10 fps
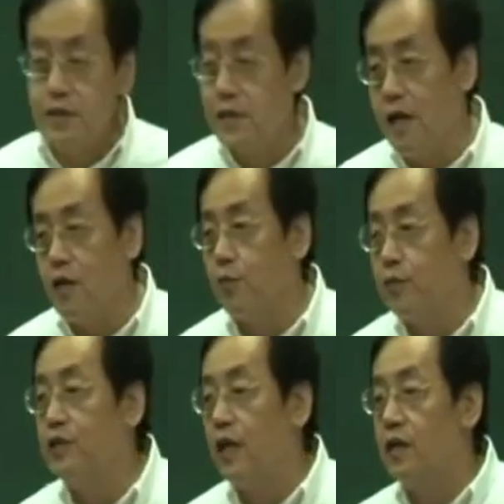那三
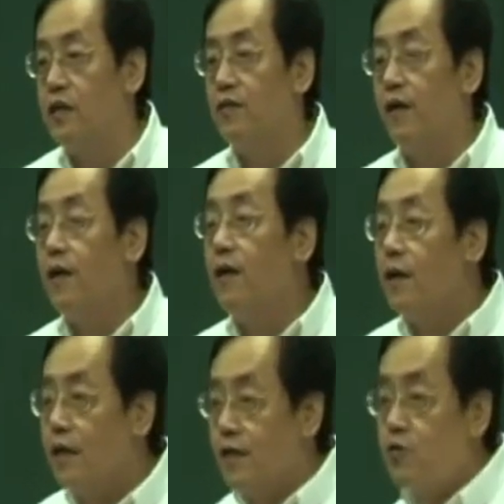个有不一样的地
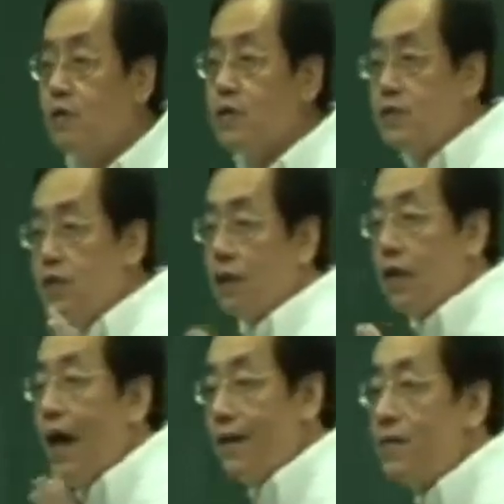方。那诸位在这里